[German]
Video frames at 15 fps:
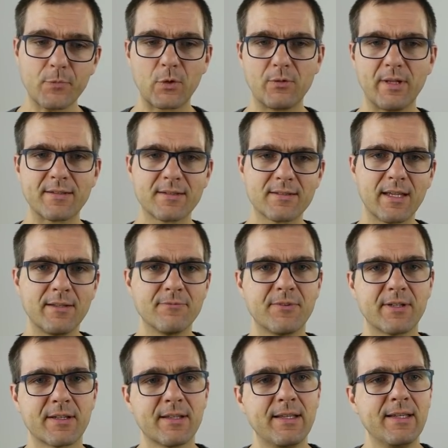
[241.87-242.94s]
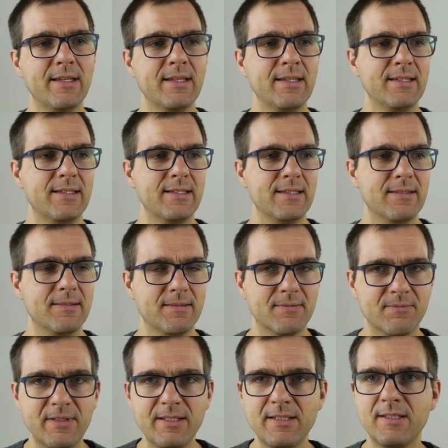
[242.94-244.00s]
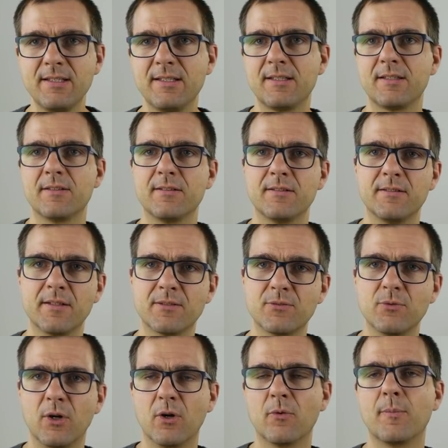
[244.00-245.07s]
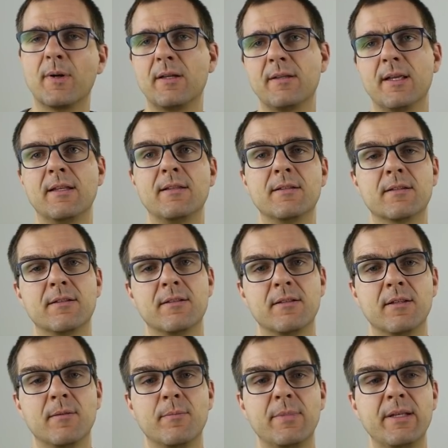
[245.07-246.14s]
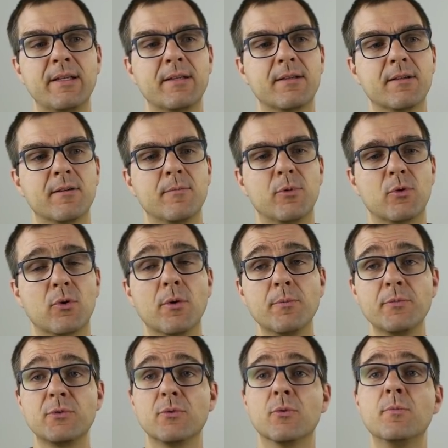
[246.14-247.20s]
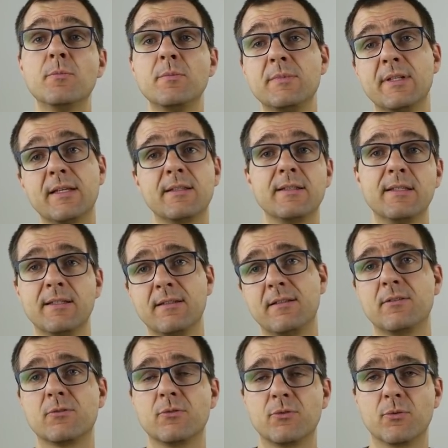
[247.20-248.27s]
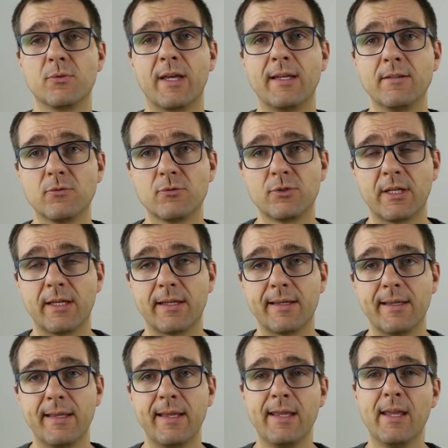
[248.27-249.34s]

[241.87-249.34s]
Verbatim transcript: Und das ist einfach wichtig, dass du auch mal einen anderen Blick äh, bekommst, um dann in die Diskussion einzusteigen.